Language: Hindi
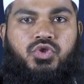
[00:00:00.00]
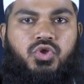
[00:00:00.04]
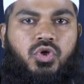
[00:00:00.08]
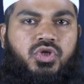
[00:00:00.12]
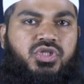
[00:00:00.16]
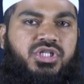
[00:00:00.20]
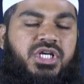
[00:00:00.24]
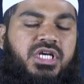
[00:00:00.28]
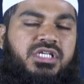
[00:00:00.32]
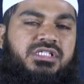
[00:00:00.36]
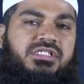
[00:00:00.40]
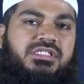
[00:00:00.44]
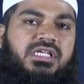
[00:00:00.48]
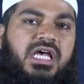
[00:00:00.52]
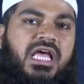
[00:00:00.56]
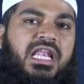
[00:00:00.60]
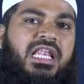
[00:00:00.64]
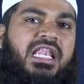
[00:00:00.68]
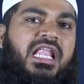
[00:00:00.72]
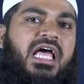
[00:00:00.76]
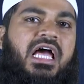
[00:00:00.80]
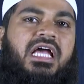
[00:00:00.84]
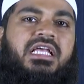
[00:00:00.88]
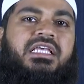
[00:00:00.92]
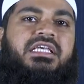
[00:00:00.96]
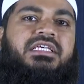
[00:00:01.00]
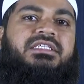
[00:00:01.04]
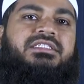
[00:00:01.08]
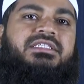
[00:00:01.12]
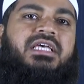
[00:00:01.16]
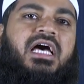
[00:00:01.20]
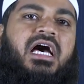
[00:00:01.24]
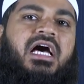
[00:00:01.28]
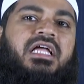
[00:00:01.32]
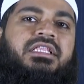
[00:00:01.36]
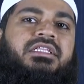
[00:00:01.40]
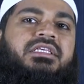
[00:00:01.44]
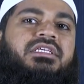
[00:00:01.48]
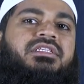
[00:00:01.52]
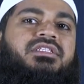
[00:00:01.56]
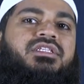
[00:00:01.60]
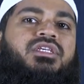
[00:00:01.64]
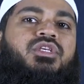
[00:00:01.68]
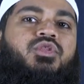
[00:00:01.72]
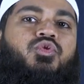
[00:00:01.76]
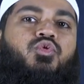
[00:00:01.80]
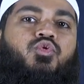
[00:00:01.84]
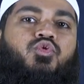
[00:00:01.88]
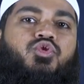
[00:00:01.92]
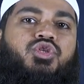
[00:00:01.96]
जो शख्स अल्लाह के साथ
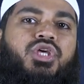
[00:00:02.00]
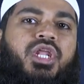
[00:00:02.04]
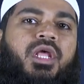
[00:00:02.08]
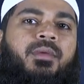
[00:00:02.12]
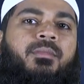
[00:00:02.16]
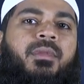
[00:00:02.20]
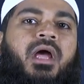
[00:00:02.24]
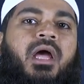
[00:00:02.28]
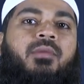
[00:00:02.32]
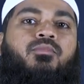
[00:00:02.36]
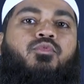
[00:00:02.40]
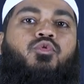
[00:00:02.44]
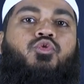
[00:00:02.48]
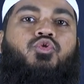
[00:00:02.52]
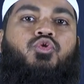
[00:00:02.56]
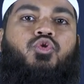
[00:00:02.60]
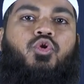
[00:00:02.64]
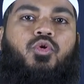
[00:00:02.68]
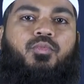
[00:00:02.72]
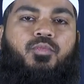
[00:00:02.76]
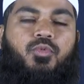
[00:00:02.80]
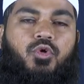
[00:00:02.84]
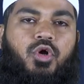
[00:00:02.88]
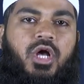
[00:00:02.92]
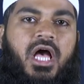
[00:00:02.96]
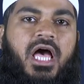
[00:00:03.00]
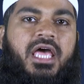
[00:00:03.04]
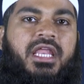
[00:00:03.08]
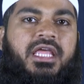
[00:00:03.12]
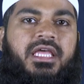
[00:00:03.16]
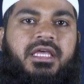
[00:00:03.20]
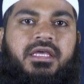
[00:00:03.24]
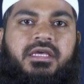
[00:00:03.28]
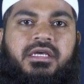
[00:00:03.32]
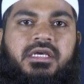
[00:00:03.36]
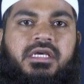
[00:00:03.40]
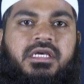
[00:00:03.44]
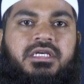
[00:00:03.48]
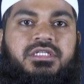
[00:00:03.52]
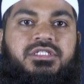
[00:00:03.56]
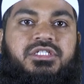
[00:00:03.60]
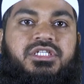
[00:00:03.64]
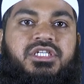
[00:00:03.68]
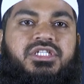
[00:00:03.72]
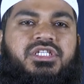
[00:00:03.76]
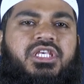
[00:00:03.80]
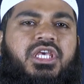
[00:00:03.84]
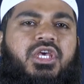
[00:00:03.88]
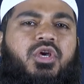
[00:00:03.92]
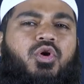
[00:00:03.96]
किसी दूसरे मबूद को पुकारे
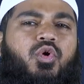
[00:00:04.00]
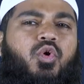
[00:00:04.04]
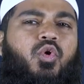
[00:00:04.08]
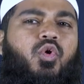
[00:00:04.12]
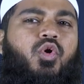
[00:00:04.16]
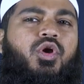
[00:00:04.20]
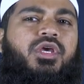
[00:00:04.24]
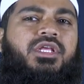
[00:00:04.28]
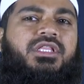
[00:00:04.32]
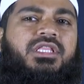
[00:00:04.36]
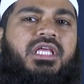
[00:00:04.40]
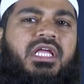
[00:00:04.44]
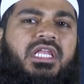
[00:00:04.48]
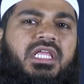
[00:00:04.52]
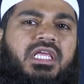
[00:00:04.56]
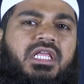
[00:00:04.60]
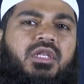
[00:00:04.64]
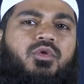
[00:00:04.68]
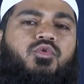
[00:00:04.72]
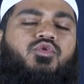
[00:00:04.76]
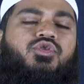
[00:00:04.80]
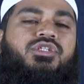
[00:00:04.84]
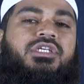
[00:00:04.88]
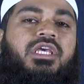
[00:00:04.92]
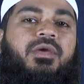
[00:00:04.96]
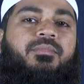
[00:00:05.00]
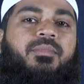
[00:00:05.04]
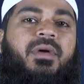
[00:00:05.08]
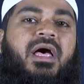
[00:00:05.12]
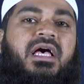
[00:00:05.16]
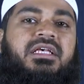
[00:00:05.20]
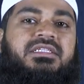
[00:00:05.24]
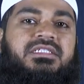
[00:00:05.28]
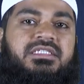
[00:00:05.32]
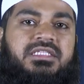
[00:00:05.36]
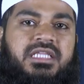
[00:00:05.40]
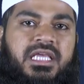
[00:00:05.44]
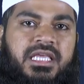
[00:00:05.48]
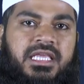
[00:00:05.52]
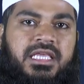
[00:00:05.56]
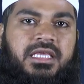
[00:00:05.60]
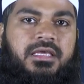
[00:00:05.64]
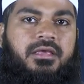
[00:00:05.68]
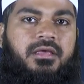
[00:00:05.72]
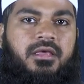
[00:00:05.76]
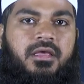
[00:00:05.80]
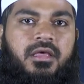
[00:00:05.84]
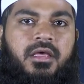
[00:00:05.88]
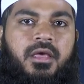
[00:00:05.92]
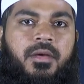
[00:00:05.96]
जिसकी कोई दलील उसके पास
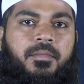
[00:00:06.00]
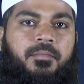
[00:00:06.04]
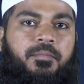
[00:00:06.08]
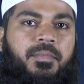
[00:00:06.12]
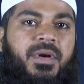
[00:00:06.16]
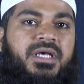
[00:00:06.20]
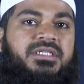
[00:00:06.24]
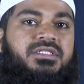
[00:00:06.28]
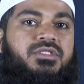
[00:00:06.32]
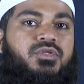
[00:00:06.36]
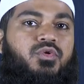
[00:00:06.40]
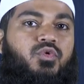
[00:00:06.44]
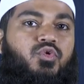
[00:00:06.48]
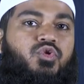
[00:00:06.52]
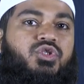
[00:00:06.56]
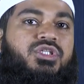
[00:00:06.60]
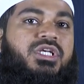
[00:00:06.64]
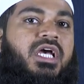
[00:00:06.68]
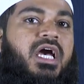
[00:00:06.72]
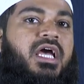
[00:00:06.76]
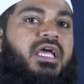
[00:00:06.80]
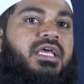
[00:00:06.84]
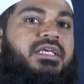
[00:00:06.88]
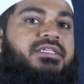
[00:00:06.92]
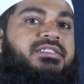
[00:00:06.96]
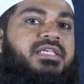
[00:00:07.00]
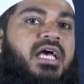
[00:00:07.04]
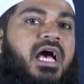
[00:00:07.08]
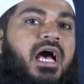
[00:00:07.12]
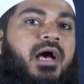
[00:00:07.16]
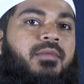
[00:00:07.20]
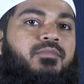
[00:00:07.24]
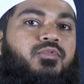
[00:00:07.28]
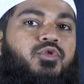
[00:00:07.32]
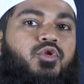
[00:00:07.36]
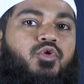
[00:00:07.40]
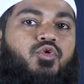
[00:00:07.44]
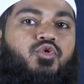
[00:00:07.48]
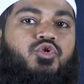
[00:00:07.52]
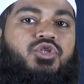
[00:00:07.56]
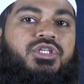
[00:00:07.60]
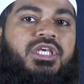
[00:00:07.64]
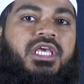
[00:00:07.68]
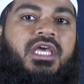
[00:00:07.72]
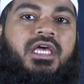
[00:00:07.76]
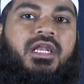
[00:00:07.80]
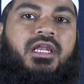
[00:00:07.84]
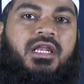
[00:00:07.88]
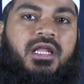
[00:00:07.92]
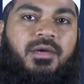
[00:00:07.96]
नहीं बस उसका हिसाब तो
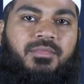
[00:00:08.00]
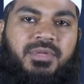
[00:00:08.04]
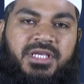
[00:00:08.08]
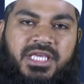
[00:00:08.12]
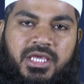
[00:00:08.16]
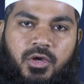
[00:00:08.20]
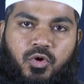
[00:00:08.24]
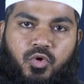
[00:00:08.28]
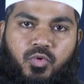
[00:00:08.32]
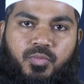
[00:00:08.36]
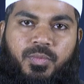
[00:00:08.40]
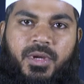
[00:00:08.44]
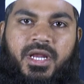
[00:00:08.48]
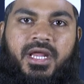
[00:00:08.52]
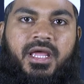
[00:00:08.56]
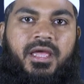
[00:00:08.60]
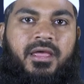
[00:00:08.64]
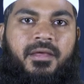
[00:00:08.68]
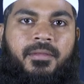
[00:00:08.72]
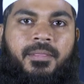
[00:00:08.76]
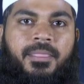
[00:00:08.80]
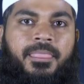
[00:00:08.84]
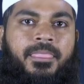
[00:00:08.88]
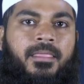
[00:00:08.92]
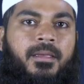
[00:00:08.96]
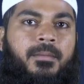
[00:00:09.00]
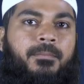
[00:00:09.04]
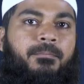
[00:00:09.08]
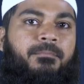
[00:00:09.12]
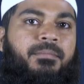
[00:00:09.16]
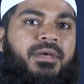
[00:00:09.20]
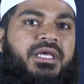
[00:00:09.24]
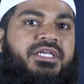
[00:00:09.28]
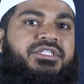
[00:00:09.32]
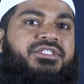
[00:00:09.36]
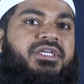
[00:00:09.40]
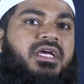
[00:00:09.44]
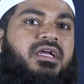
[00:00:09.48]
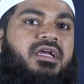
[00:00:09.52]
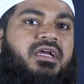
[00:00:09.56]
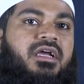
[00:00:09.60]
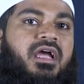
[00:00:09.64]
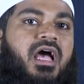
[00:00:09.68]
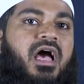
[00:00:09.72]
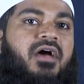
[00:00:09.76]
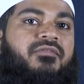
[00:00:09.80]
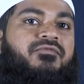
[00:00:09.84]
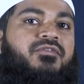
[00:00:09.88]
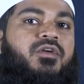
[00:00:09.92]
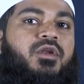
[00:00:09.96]
उसके रब के ऊपर है बेशक
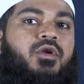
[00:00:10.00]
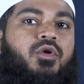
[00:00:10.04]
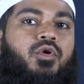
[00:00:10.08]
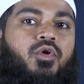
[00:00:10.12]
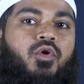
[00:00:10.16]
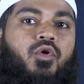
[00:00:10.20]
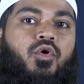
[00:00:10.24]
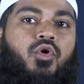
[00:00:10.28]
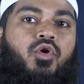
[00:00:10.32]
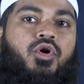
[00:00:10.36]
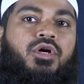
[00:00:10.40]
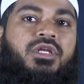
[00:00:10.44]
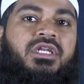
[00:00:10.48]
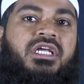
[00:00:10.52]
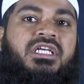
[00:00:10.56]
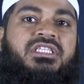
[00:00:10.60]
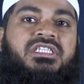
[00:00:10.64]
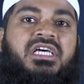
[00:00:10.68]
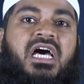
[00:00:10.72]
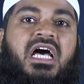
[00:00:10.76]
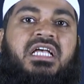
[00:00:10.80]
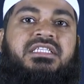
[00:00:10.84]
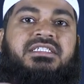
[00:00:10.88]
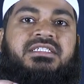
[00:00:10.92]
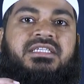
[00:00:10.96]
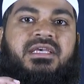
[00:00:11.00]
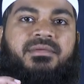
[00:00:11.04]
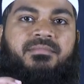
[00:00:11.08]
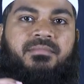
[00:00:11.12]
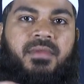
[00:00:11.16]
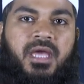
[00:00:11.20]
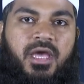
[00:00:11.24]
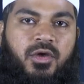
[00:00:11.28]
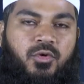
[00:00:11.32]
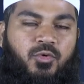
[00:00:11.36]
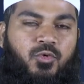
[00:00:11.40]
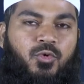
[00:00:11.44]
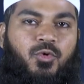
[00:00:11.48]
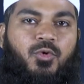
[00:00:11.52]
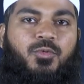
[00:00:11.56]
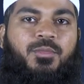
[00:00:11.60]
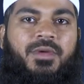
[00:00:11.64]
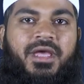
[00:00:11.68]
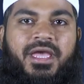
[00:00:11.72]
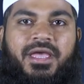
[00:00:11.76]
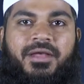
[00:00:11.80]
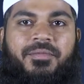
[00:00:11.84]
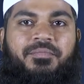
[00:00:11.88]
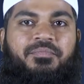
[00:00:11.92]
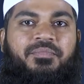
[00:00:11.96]
काफिर लोग नजात से
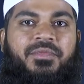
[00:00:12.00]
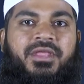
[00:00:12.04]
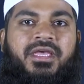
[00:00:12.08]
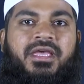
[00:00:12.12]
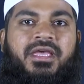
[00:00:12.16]
महरूम हैं